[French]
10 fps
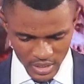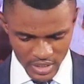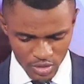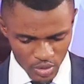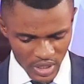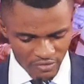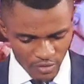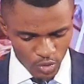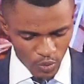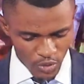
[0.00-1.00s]
Quittons la
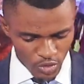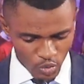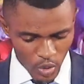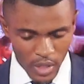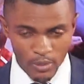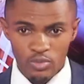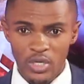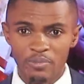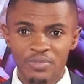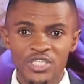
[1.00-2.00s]
ville de Pointe-Noire
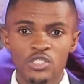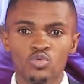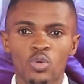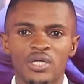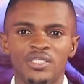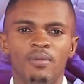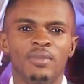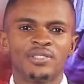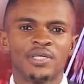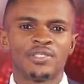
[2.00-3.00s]
pour un petit tour à
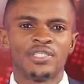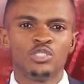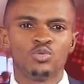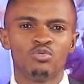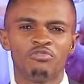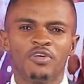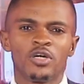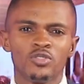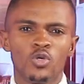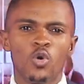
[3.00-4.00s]
Tiamanzasi où
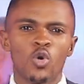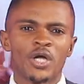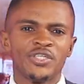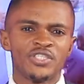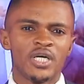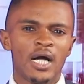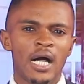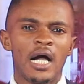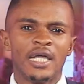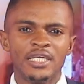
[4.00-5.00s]
Fernand
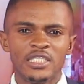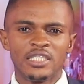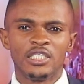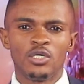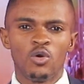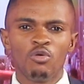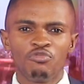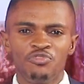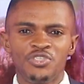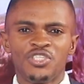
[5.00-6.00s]
Okanza a été
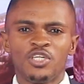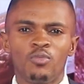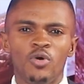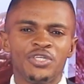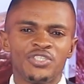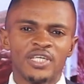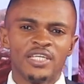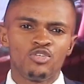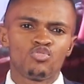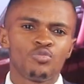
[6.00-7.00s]
officiellement
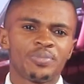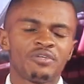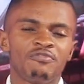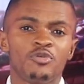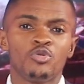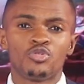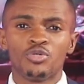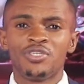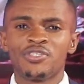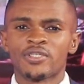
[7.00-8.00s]
installé sous-préfet de
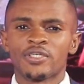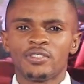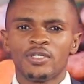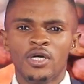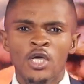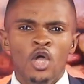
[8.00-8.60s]
ce district.